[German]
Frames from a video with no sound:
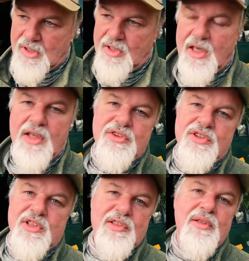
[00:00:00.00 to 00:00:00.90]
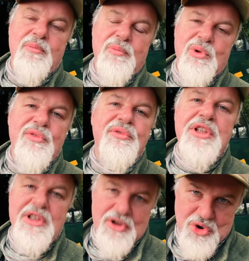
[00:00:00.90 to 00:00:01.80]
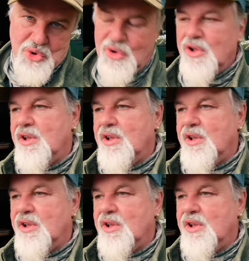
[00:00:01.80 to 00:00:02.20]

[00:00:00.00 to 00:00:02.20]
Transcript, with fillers: Da sind das dann bloß 4 Stunden,